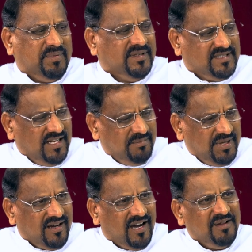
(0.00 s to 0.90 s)
அப்போ சில
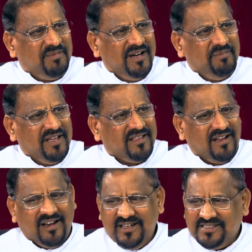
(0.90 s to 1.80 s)
பேர் ஆடு மாடு
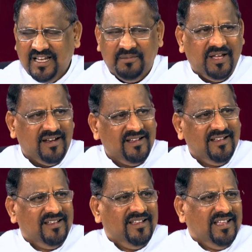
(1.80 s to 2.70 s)
மேய்க்கிறார்கள் சில பேர்
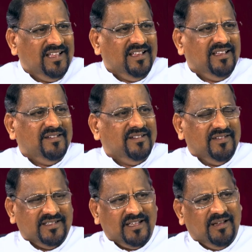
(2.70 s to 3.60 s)

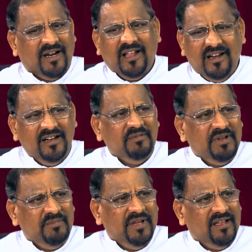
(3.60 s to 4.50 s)
விவசாயம் ஆனால் ரெண்டு
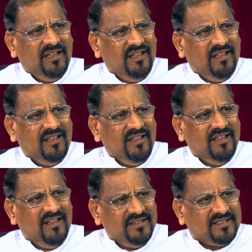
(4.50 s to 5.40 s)
பேருமே
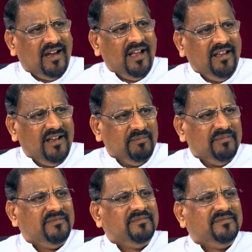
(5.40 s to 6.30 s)
இஸ்ராயல் இனம்